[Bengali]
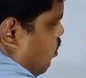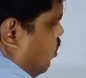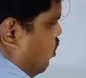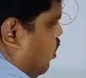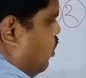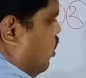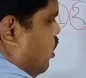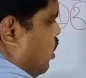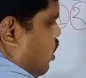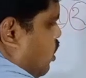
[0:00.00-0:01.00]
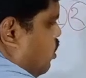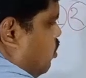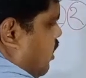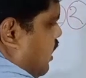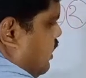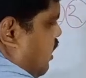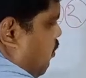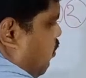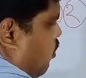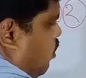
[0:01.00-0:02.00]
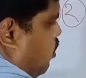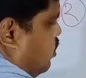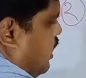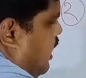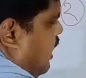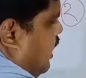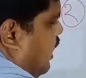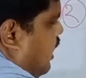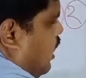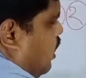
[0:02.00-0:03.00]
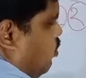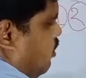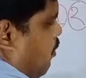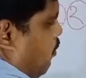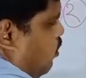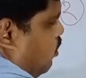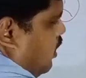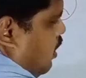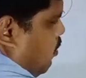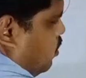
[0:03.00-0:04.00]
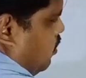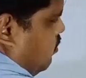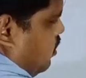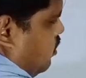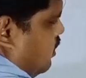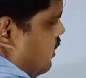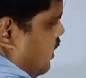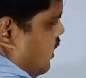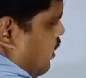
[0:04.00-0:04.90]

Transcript: মঙ্গল দু সাল দু সালের প্রথম দিন হচ্ছে